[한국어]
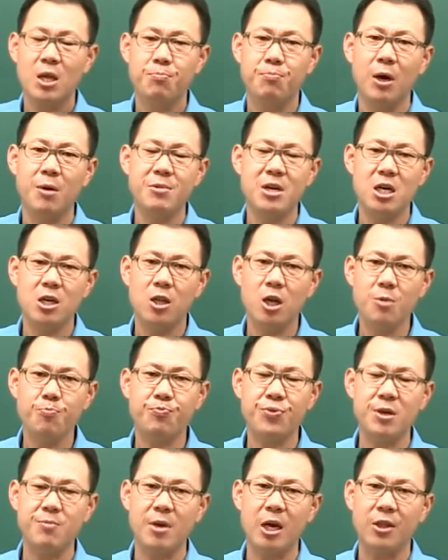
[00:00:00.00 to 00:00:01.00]
범위를
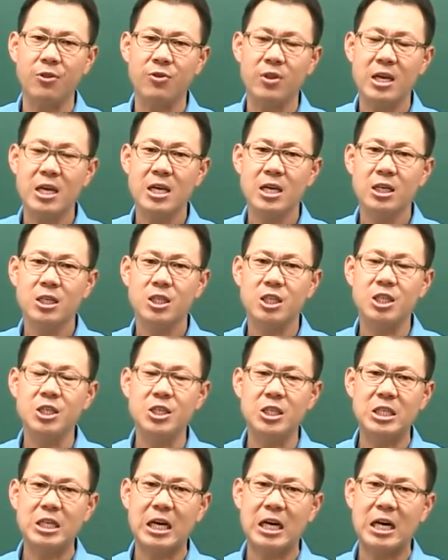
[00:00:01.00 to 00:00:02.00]
넓히면
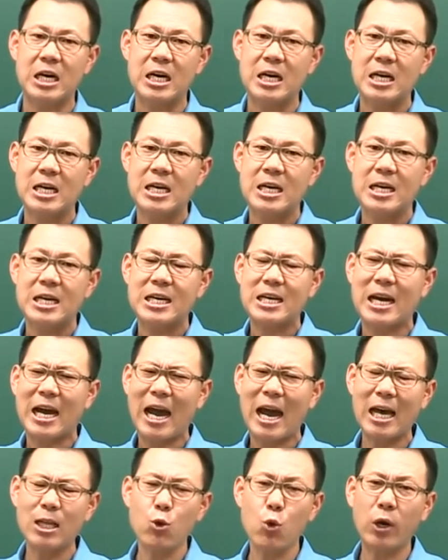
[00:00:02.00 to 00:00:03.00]
진짜
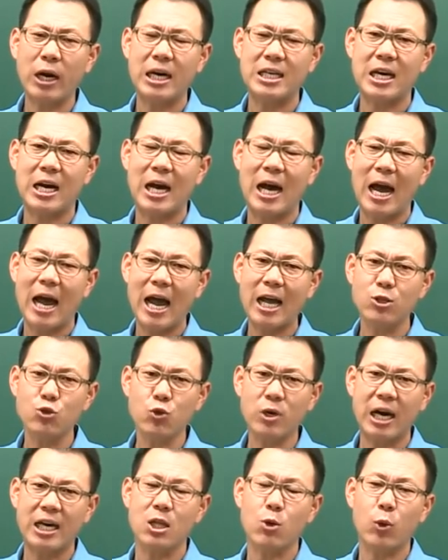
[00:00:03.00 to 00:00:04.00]
간혹 가다가
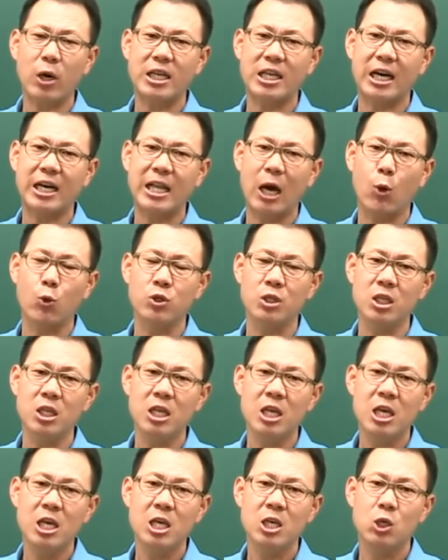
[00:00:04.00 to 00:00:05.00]
아주 간혹 가다가
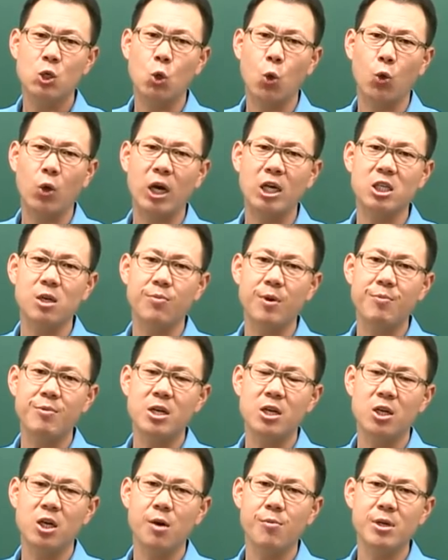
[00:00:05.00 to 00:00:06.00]
나오는 교과서
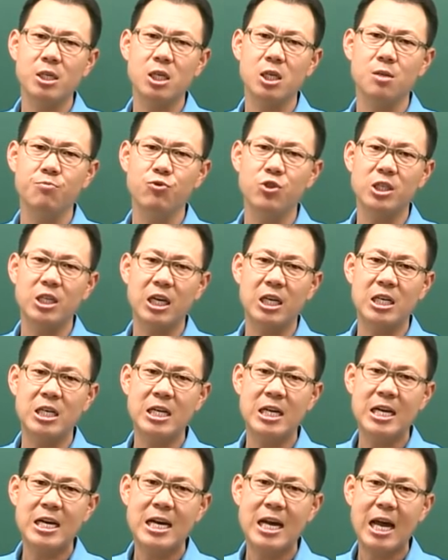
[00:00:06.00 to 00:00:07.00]
범위를 넘어서는
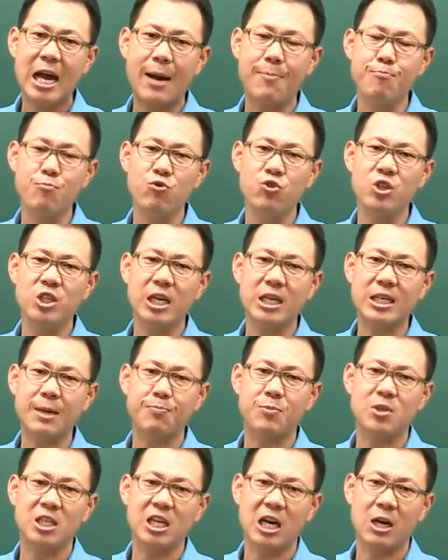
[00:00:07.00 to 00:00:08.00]
문제를 한 문제
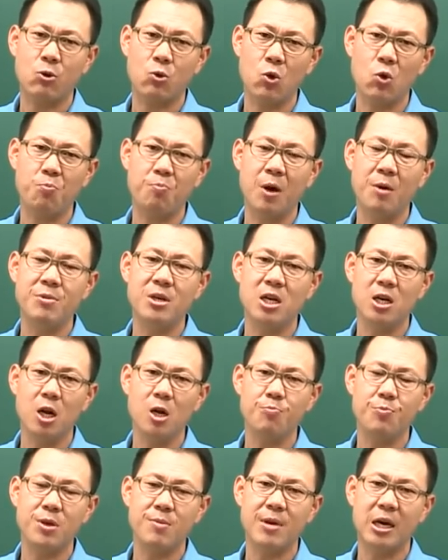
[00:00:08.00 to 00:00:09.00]
잡자고 범위를
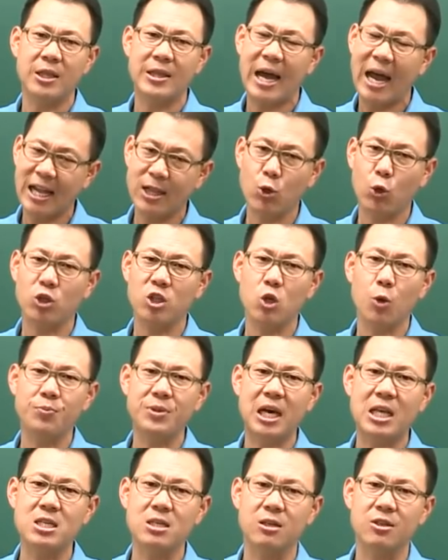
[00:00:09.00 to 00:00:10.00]
넓히면 한도 끝도
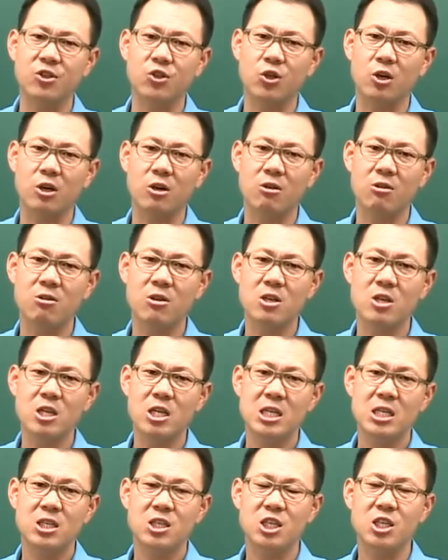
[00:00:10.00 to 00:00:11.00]
없다는 거죠.
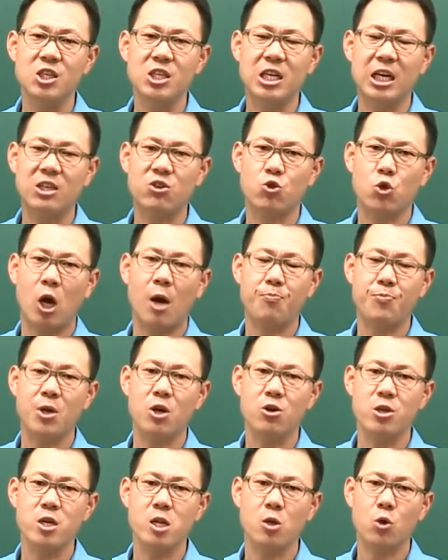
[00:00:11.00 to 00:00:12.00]
진짜
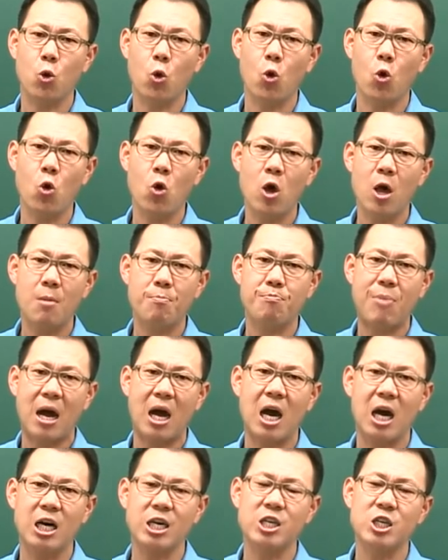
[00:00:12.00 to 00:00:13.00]
좌표를 잃고
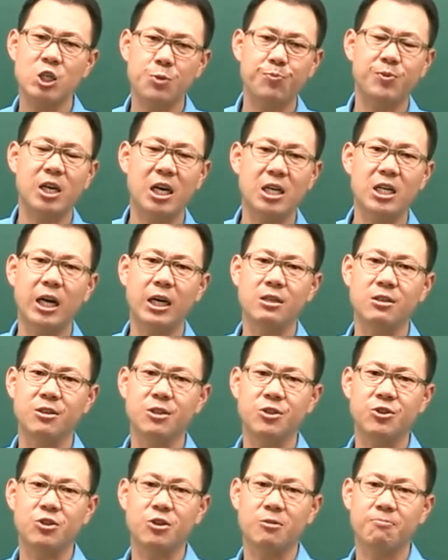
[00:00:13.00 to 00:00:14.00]
방황하기 십상이라는
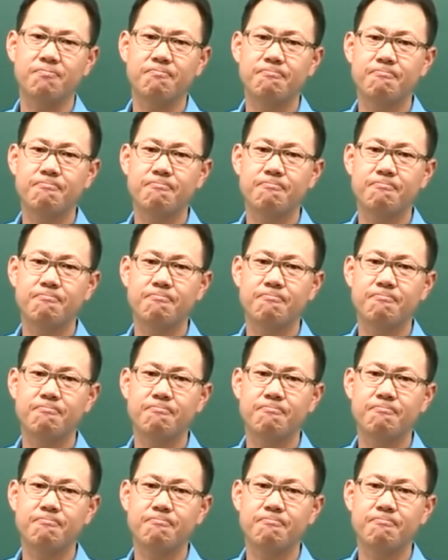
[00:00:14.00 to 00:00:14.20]
거죠.